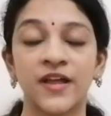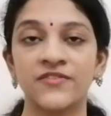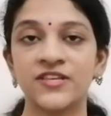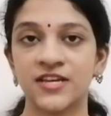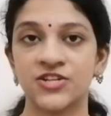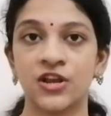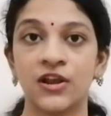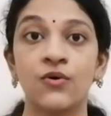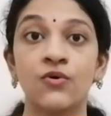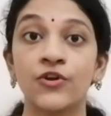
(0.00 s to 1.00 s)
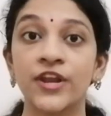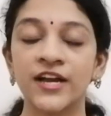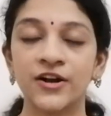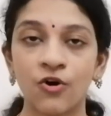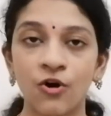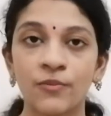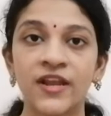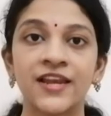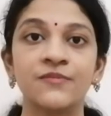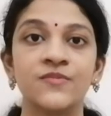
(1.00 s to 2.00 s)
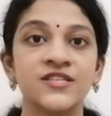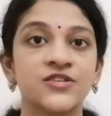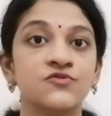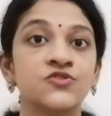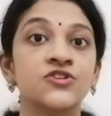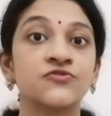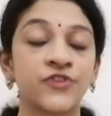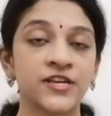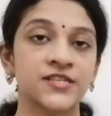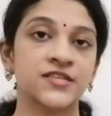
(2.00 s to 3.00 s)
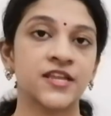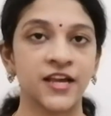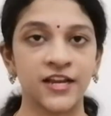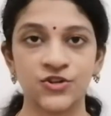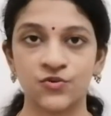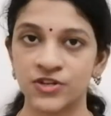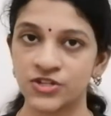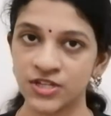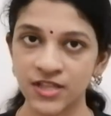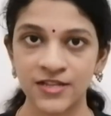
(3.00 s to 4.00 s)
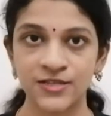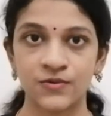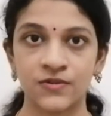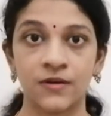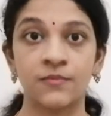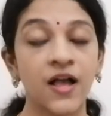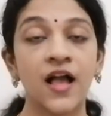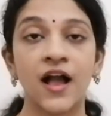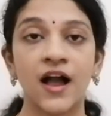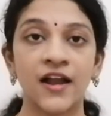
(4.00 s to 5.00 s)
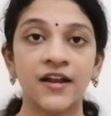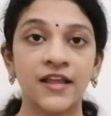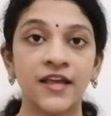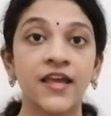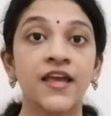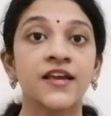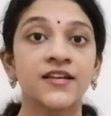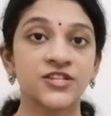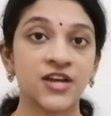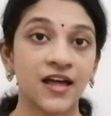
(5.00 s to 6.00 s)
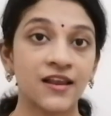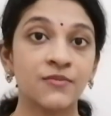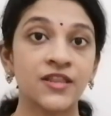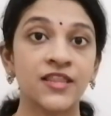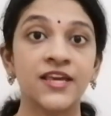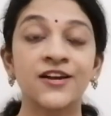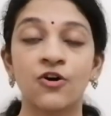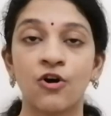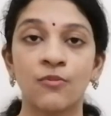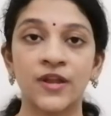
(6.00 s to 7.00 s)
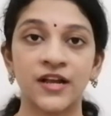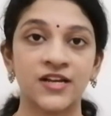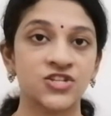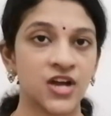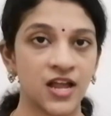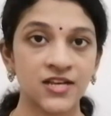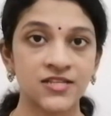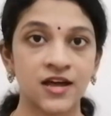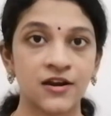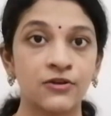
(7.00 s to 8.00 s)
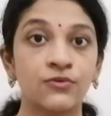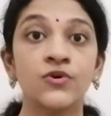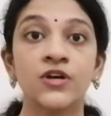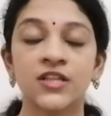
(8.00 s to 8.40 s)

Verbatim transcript: మనం ఈ సెషన్లో కొన్ని కామన్లీ మిస్యూజ్డ్ ఫ్రేజెస్ ఇన్ ఇంగ్లీష్ గురించి తెలుసుకుందాం అంటే చాలామంది కామన్గా చాలాసార్లు